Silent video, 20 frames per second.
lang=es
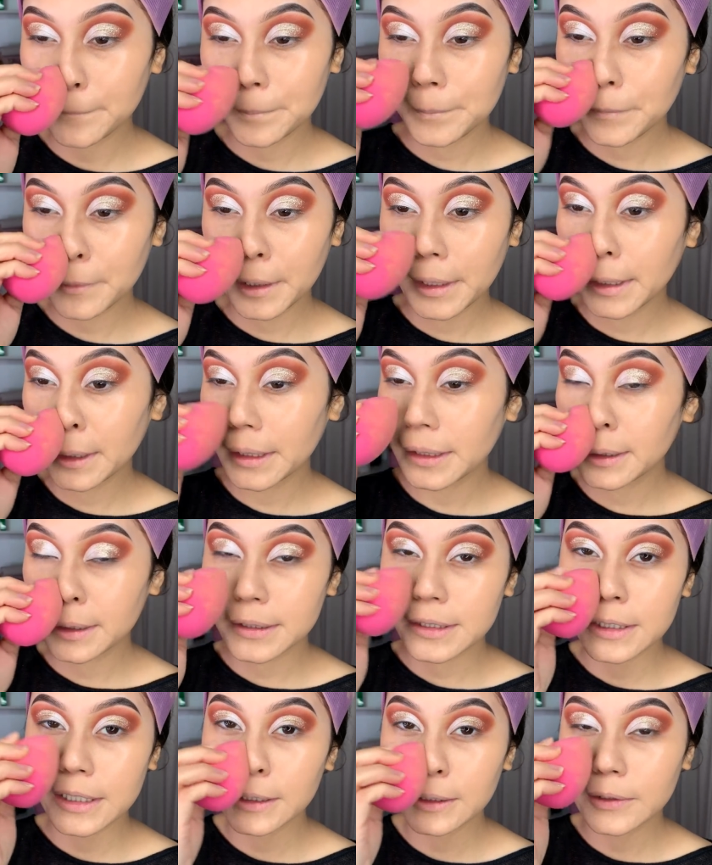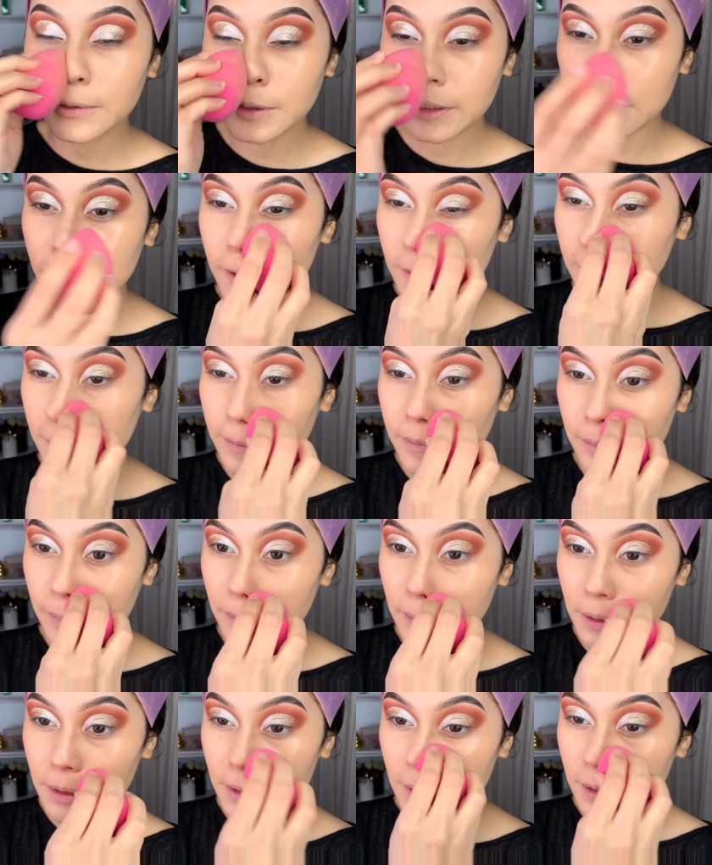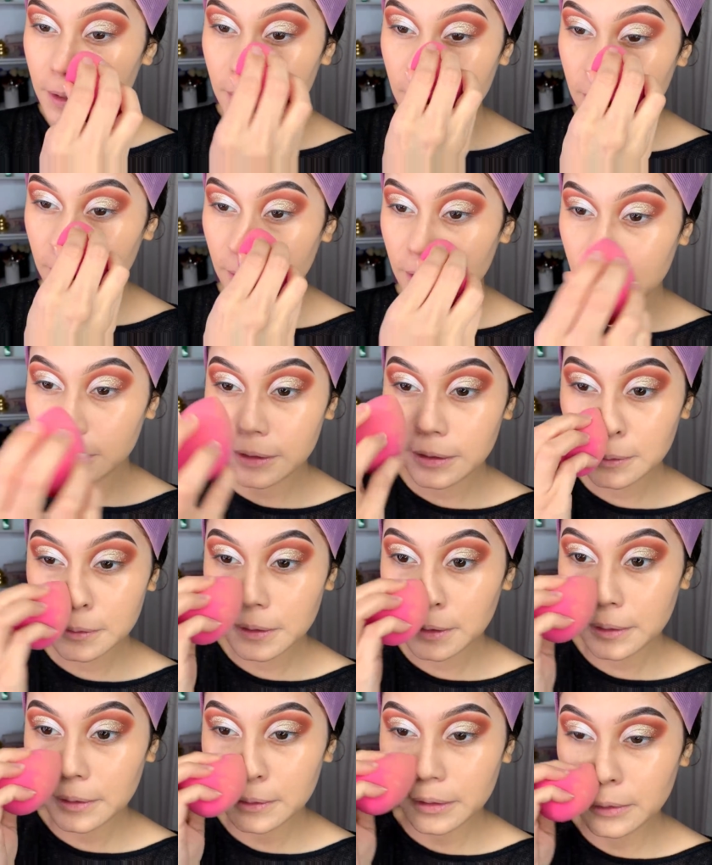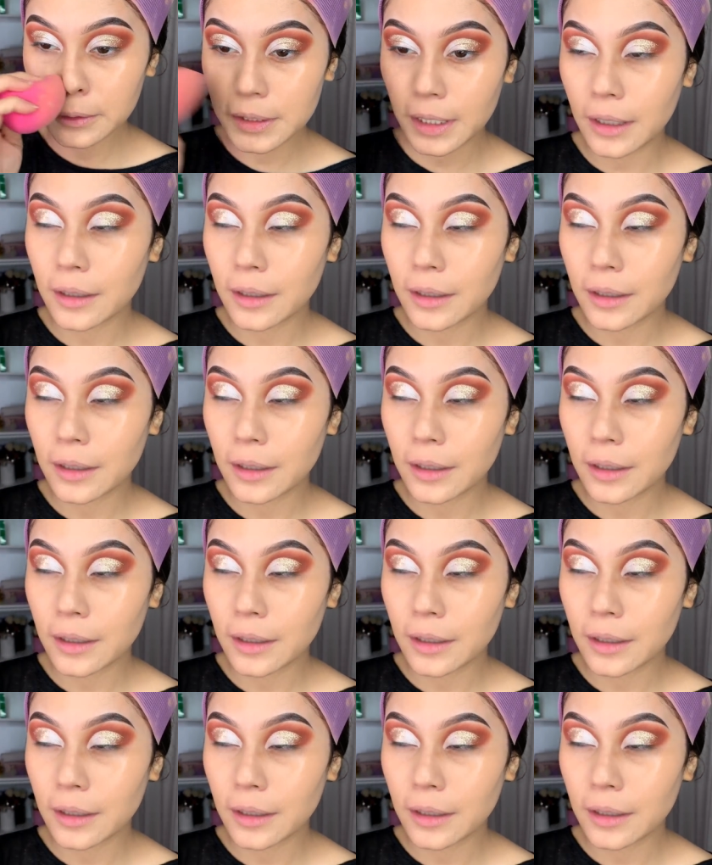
Cada que salgo así, parece que... O sea,